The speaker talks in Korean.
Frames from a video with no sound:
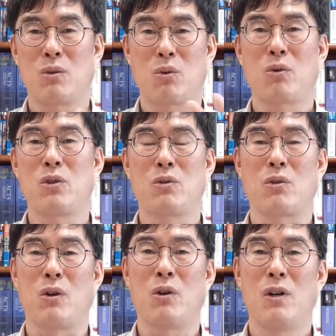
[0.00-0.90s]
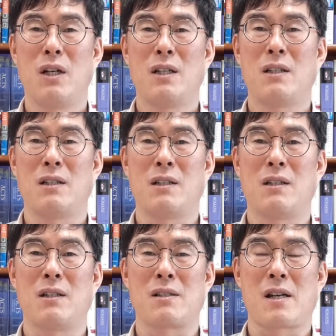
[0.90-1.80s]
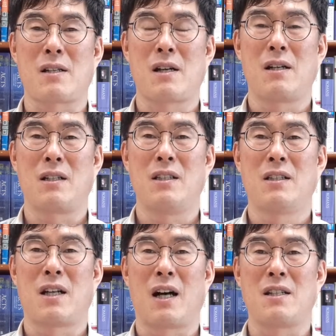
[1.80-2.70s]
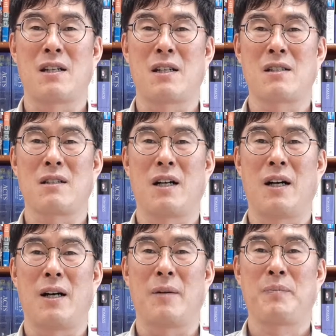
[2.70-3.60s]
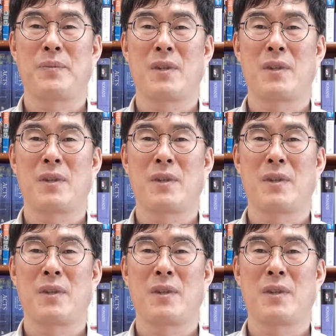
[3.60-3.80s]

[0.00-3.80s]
통역으로 어, 자기 사역을 이어나가지 않았을까